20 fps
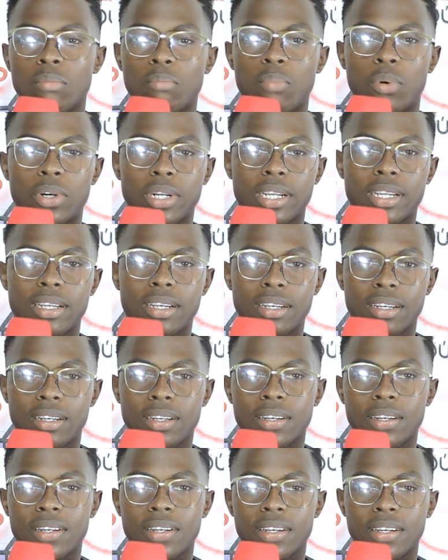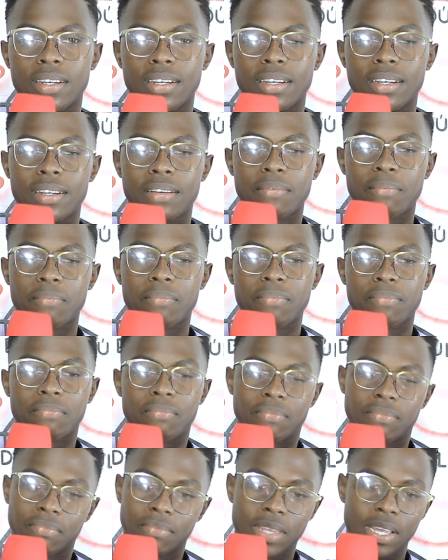porque,
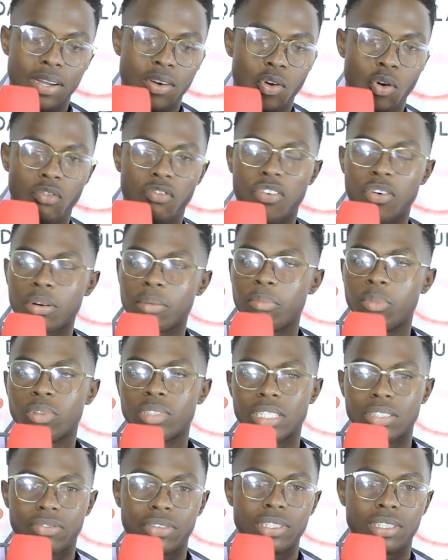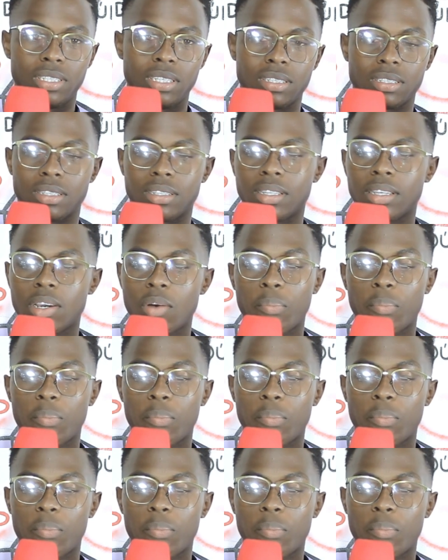né, conforme muitas vezes dizem, né,